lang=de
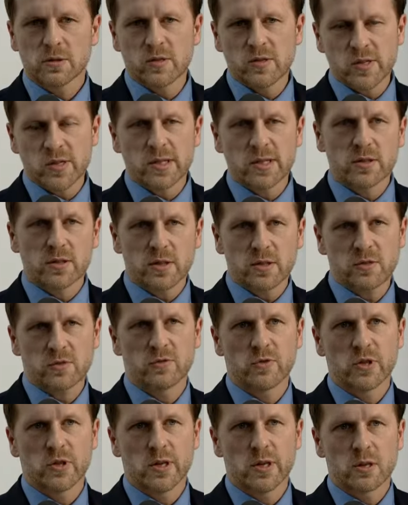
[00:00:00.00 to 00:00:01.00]
ziehen
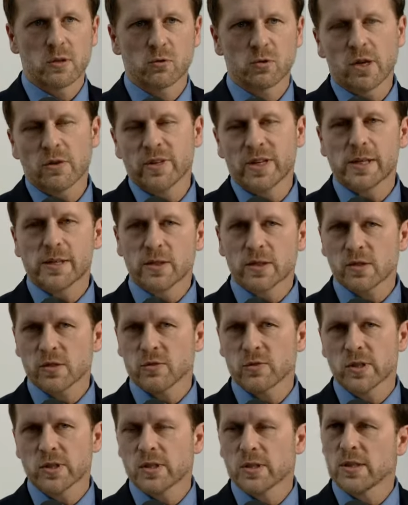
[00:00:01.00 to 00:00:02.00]
deswegen oder wählen
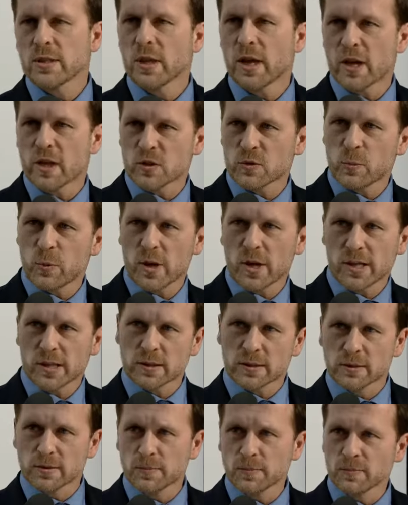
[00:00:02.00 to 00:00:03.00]
deswegen die
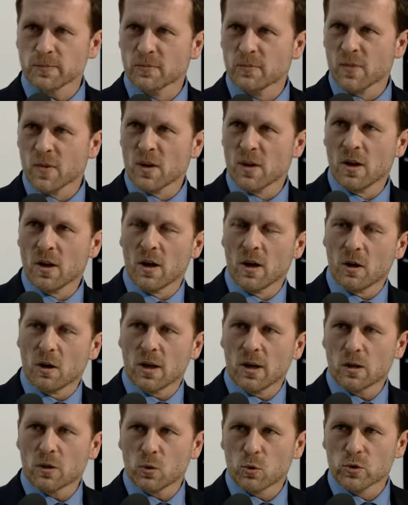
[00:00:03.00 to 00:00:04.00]
Experten
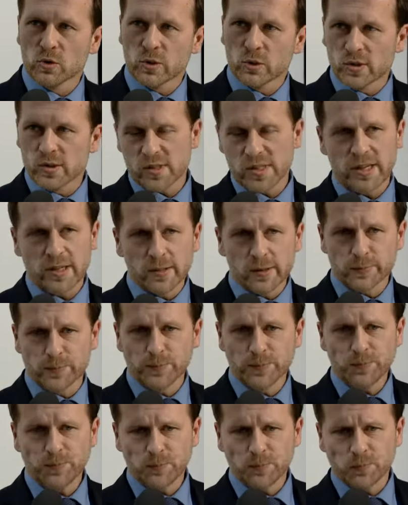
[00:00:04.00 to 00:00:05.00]
äh, und Dozenten